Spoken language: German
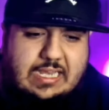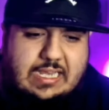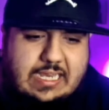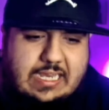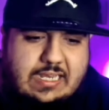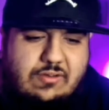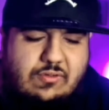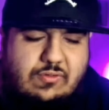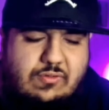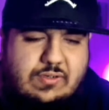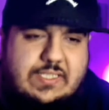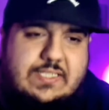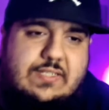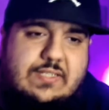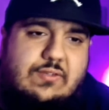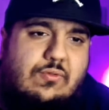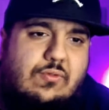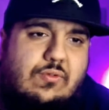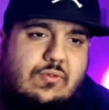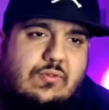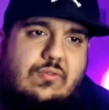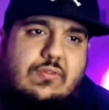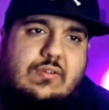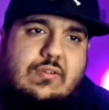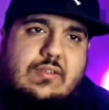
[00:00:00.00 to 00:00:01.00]
hin und so
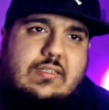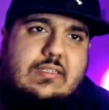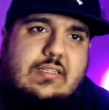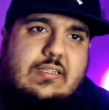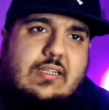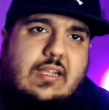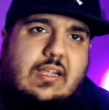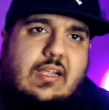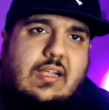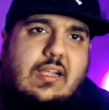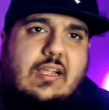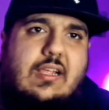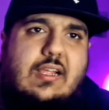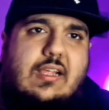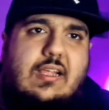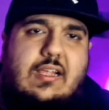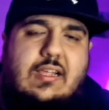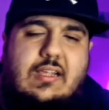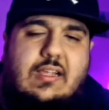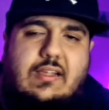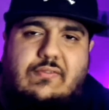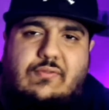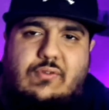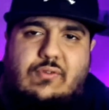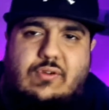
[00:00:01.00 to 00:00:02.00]
und
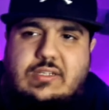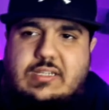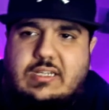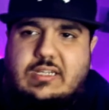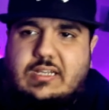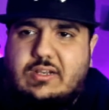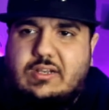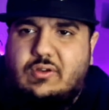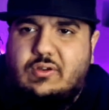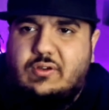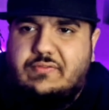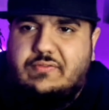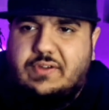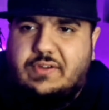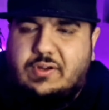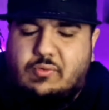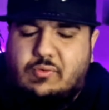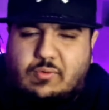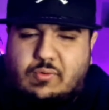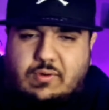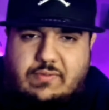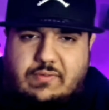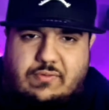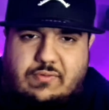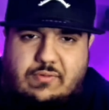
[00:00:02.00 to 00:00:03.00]
äh, wollte dann irgendwie
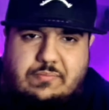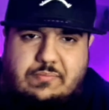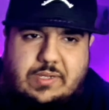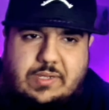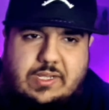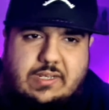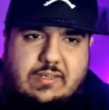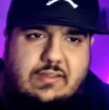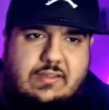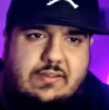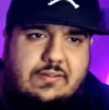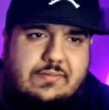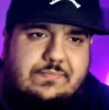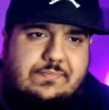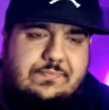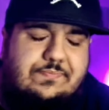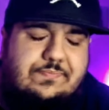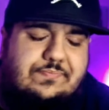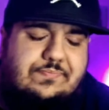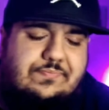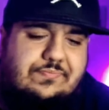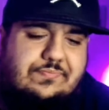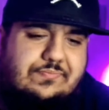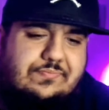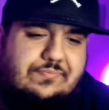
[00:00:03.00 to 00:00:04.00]
Kohle von mir, ne?
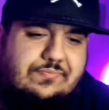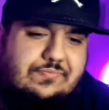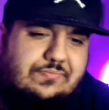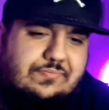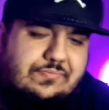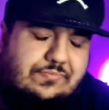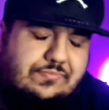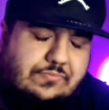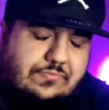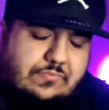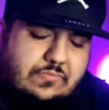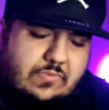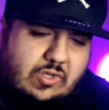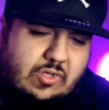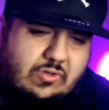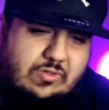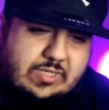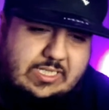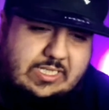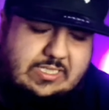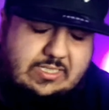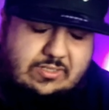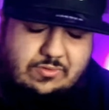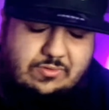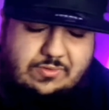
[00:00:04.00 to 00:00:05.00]
Und
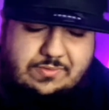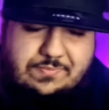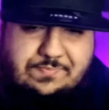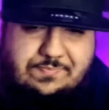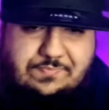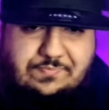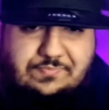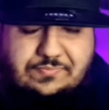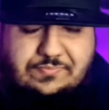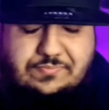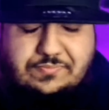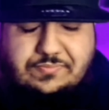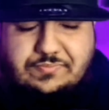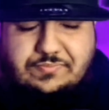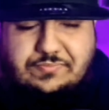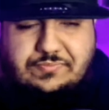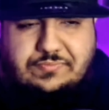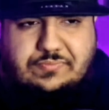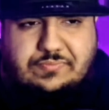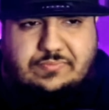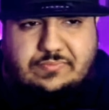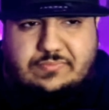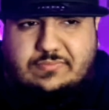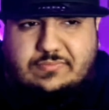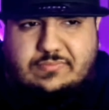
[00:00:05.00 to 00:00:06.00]
ich so,
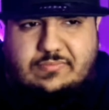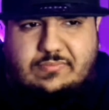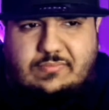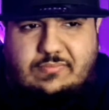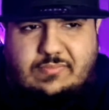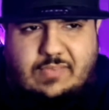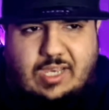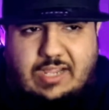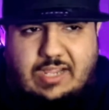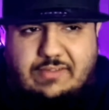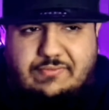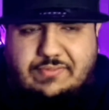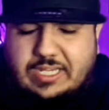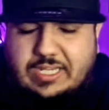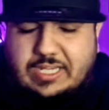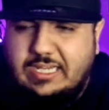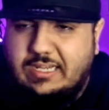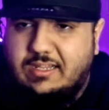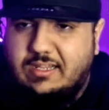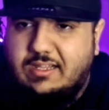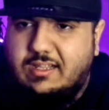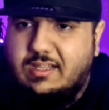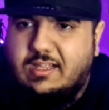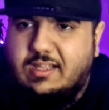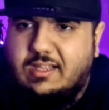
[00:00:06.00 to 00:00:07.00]
wie,
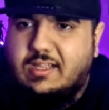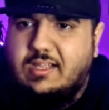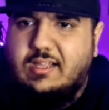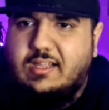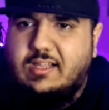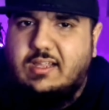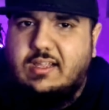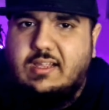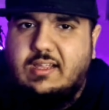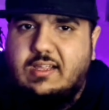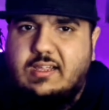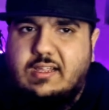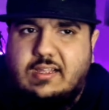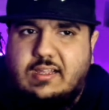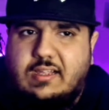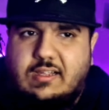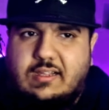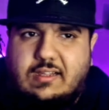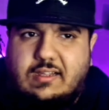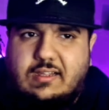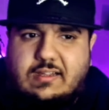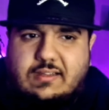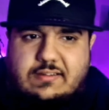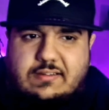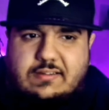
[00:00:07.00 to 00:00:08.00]

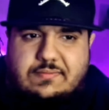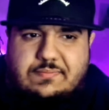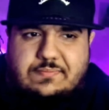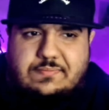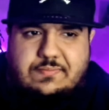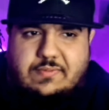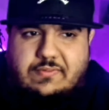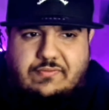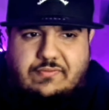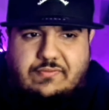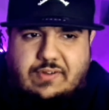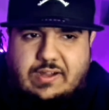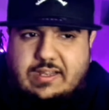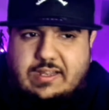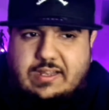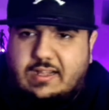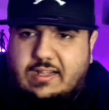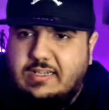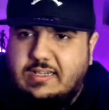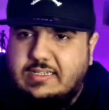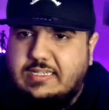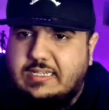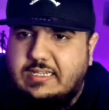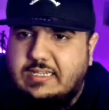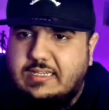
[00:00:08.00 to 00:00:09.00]
äh, fahr da
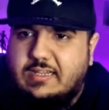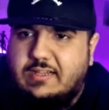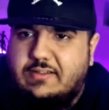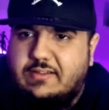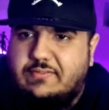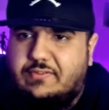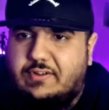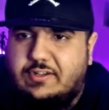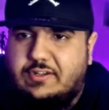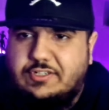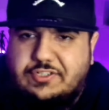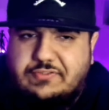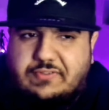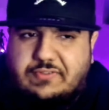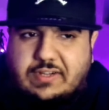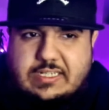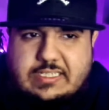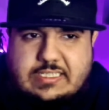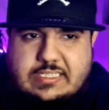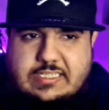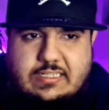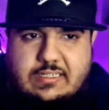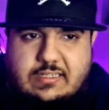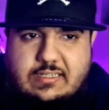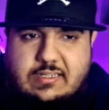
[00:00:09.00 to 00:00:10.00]
halt hin, ne? Fahr
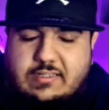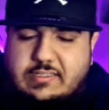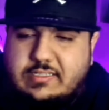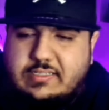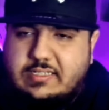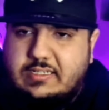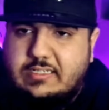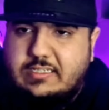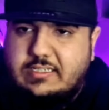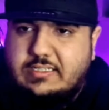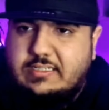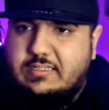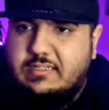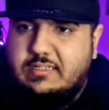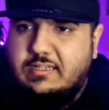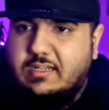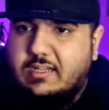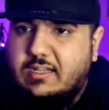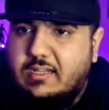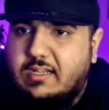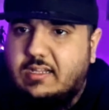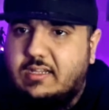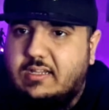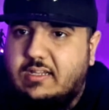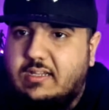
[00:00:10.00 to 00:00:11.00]
schwarz hin, ne? Sag ich,
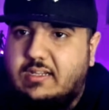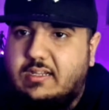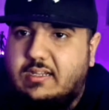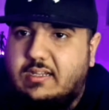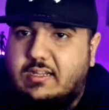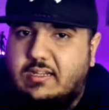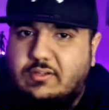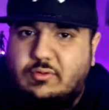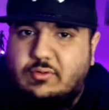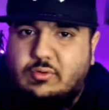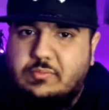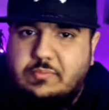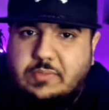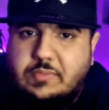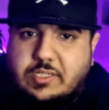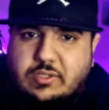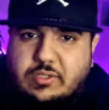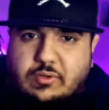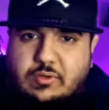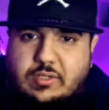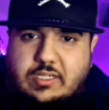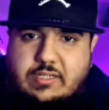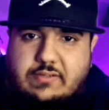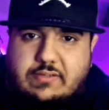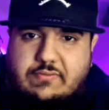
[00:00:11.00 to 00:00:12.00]
äh, juckt mich doch
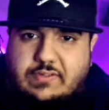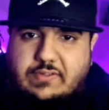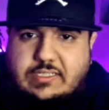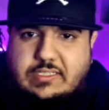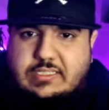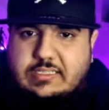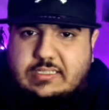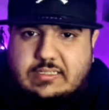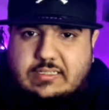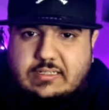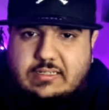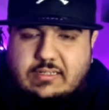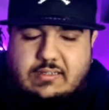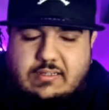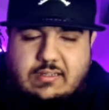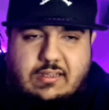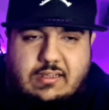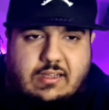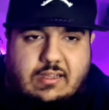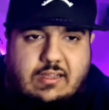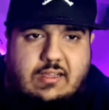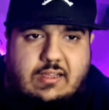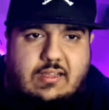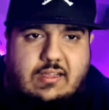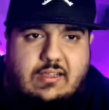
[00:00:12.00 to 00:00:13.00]
nicht, was, äh,
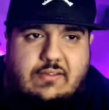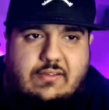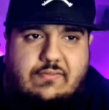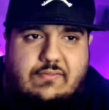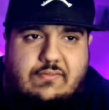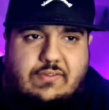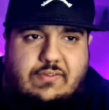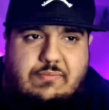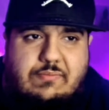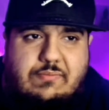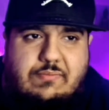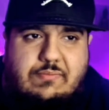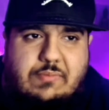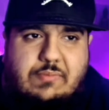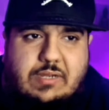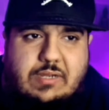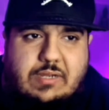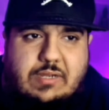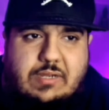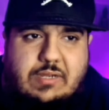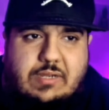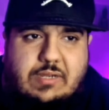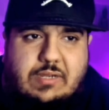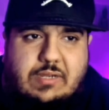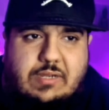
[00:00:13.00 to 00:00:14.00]
was meinst du denn,
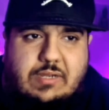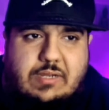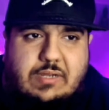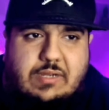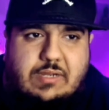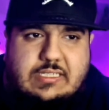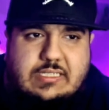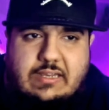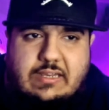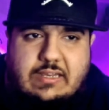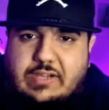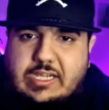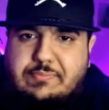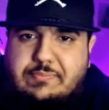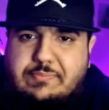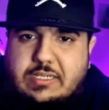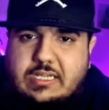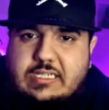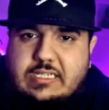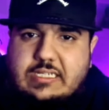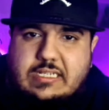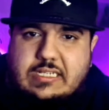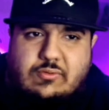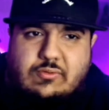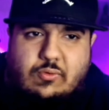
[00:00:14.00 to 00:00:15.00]
wer ich bin, dass ich dir jetzt
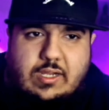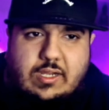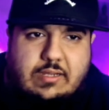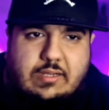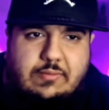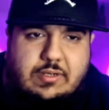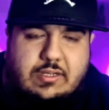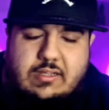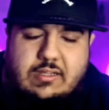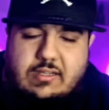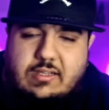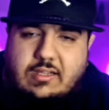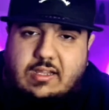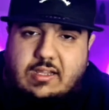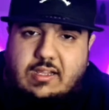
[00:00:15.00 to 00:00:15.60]
Kohle gebe, ne?